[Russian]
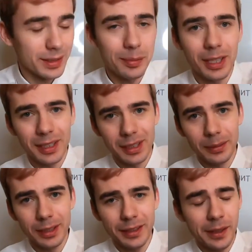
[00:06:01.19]
Цвет
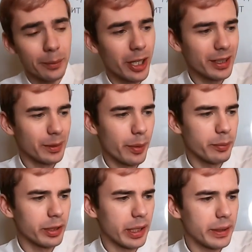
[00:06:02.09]
этого дерьма
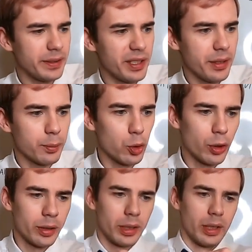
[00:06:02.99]
напоминает
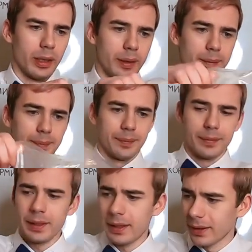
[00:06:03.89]
дерьмо,
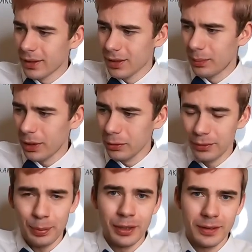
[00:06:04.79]
я даже
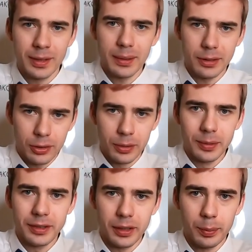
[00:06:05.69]
боюсь представить, что
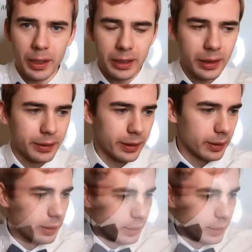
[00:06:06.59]
в этих пакетах.